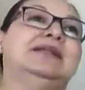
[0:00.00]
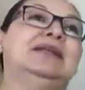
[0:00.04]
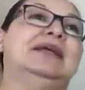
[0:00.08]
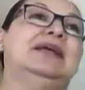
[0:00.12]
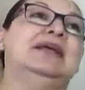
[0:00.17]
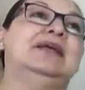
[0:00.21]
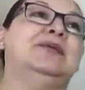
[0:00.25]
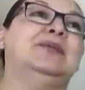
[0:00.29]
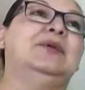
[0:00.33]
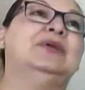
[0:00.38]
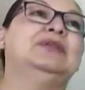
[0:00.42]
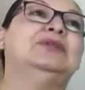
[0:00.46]

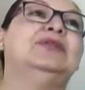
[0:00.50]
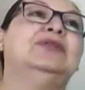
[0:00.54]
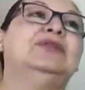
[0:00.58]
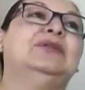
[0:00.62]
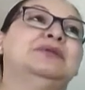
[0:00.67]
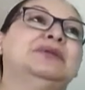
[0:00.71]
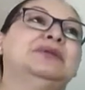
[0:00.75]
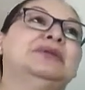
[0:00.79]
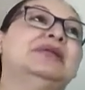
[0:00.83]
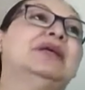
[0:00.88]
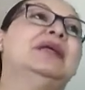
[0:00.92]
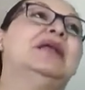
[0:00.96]
el pastor
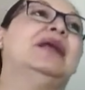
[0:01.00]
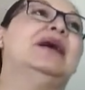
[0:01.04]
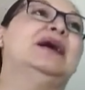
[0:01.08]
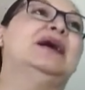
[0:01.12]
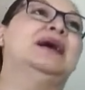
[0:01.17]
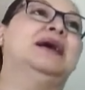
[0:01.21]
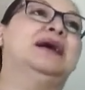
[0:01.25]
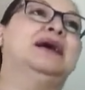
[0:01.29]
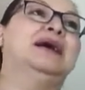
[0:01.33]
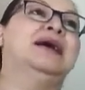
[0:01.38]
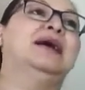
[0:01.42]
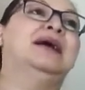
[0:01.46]
revisa
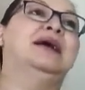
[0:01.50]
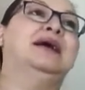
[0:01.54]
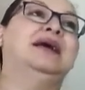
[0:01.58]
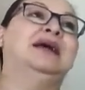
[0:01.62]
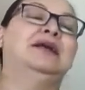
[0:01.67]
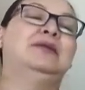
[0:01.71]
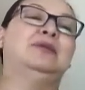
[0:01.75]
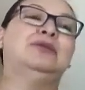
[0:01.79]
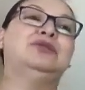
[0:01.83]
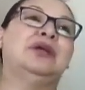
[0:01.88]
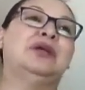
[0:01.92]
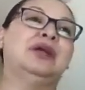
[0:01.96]
la,
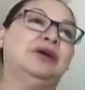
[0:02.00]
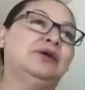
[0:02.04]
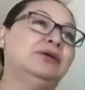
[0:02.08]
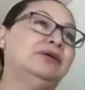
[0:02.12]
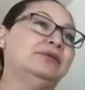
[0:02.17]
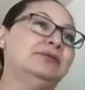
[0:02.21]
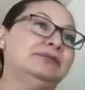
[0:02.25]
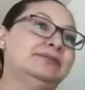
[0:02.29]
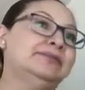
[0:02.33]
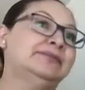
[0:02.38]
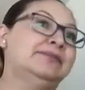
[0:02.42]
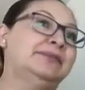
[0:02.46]
el bosquejo,
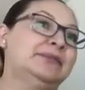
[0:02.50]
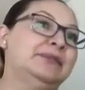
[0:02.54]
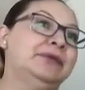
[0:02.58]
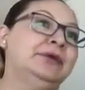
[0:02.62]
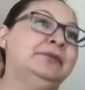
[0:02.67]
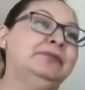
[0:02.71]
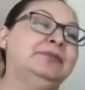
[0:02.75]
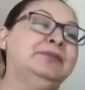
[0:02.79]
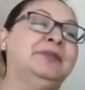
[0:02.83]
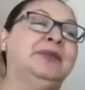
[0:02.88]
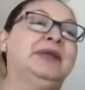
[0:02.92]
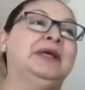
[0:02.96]
¿no?
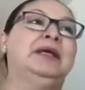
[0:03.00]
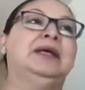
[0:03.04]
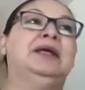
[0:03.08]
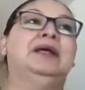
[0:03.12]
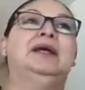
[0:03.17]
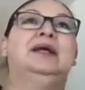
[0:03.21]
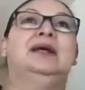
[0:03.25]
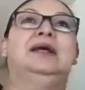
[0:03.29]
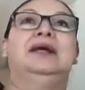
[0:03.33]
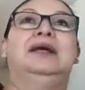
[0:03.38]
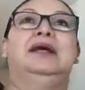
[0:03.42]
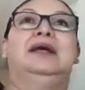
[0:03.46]

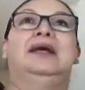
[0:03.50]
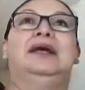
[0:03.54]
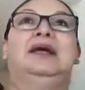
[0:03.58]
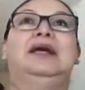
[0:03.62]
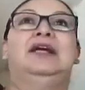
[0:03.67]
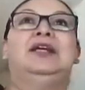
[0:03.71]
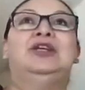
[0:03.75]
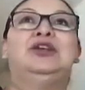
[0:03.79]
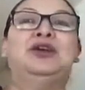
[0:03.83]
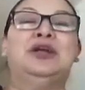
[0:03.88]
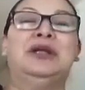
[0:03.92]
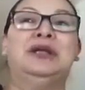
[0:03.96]

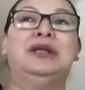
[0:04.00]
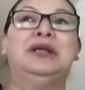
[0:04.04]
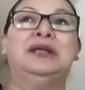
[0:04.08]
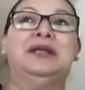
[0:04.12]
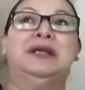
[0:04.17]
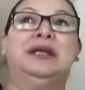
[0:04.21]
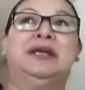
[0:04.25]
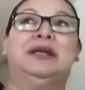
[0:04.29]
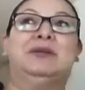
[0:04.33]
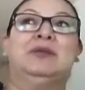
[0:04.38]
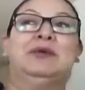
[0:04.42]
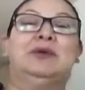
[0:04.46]
Y yo le
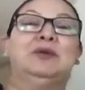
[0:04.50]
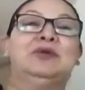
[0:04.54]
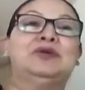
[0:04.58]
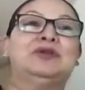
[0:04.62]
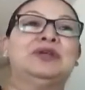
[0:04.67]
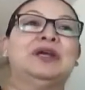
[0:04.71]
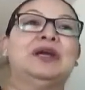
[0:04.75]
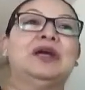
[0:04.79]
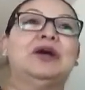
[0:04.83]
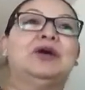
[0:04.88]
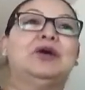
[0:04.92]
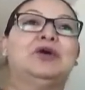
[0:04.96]
di mi
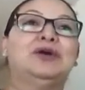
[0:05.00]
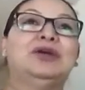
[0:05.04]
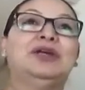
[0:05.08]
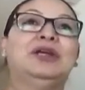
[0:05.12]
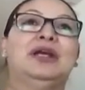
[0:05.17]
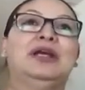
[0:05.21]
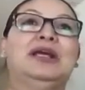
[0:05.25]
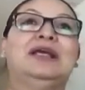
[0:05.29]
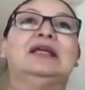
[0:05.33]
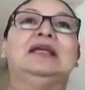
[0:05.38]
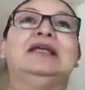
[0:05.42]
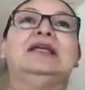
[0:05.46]
bosquejo
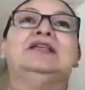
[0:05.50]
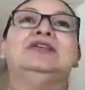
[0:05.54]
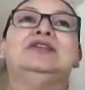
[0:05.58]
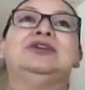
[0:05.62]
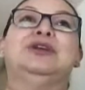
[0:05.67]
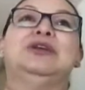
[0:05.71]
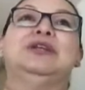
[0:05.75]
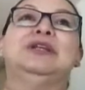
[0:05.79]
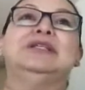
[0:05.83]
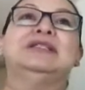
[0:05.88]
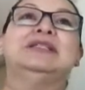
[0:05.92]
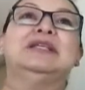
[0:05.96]
y, yo
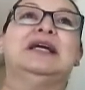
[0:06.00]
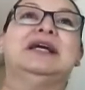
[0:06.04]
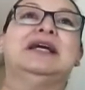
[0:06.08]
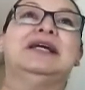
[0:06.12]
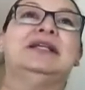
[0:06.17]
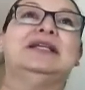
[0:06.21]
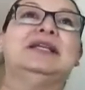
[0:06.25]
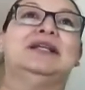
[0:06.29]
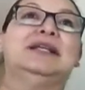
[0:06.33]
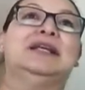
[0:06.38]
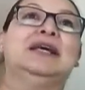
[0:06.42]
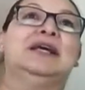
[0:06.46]
le decía que
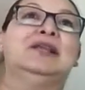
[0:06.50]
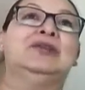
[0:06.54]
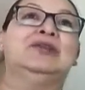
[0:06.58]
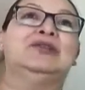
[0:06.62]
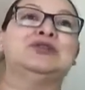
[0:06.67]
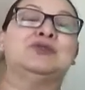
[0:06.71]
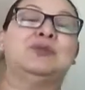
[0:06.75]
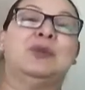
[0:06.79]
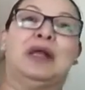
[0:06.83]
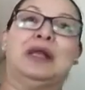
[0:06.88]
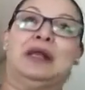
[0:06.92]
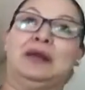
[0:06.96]
tenía
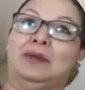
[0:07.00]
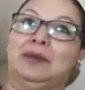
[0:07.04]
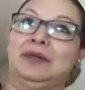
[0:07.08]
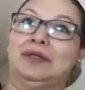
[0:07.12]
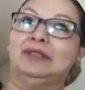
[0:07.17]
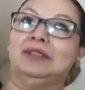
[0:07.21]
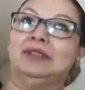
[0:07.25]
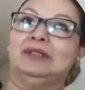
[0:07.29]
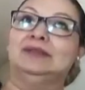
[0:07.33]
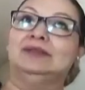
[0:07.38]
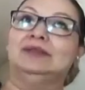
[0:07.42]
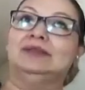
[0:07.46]
dos
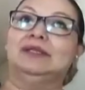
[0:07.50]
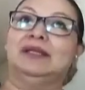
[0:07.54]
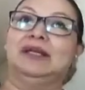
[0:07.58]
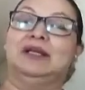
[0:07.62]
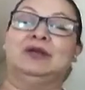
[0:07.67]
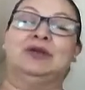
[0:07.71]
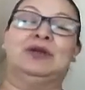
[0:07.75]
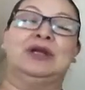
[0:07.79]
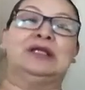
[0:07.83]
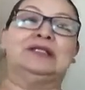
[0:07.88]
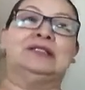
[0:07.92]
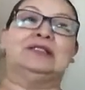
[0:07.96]
palabras, que
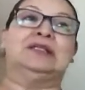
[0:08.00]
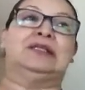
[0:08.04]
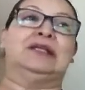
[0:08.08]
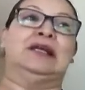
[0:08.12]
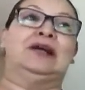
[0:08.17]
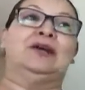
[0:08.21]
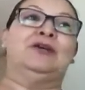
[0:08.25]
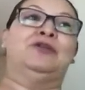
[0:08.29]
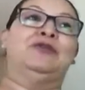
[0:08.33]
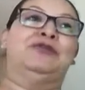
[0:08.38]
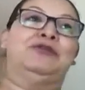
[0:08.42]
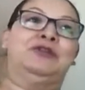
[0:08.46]
no las
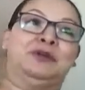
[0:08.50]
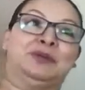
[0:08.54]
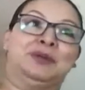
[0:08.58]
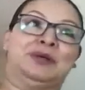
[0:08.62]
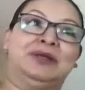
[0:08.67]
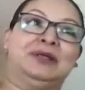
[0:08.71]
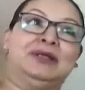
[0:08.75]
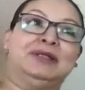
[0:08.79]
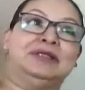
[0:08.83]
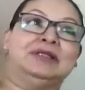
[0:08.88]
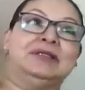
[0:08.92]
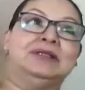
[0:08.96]
tenía
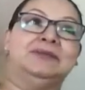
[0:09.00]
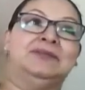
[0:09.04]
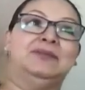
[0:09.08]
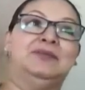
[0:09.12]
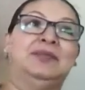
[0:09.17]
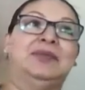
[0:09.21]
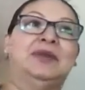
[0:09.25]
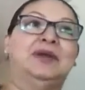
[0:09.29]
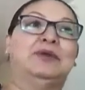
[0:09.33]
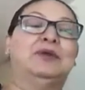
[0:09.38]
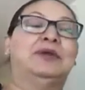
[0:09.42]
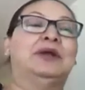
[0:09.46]
confirmadas,
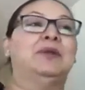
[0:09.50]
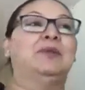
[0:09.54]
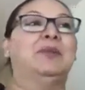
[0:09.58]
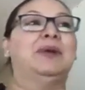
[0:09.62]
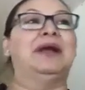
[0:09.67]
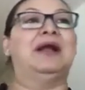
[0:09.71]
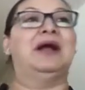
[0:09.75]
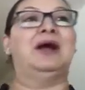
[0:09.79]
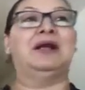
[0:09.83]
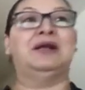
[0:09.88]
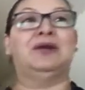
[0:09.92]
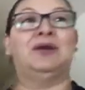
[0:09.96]
una
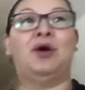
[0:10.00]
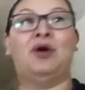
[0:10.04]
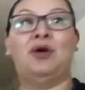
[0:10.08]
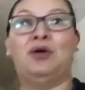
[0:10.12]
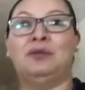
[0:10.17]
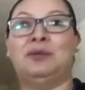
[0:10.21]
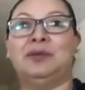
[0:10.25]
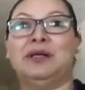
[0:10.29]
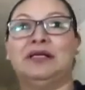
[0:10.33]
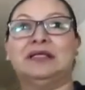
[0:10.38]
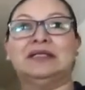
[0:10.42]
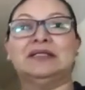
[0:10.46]
para
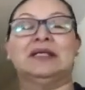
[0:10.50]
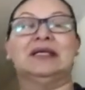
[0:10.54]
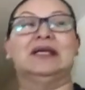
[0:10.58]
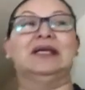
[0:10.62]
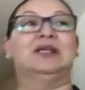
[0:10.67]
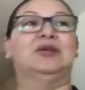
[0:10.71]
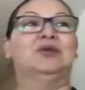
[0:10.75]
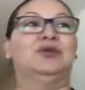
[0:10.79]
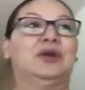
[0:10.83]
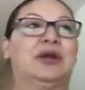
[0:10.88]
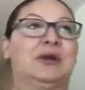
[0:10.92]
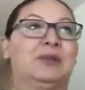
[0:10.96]
hombres
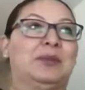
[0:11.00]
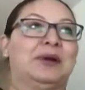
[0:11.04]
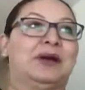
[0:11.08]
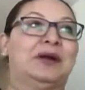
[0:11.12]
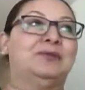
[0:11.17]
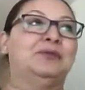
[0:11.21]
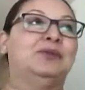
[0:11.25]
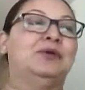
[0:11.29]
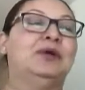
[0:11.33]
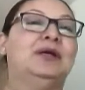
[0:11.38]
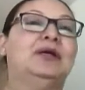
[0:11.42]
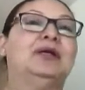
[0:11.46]
y una para
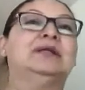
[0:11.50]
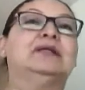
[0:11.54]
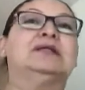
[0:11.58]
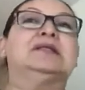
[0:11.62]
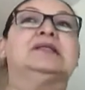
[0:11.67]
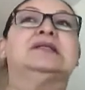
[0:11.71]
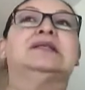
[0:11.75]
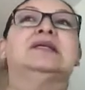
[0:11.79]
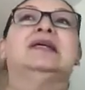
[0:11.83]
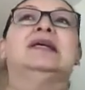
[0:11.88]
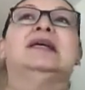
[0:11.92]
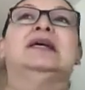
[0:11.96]

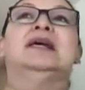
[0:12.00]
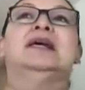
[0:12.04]
mujeres.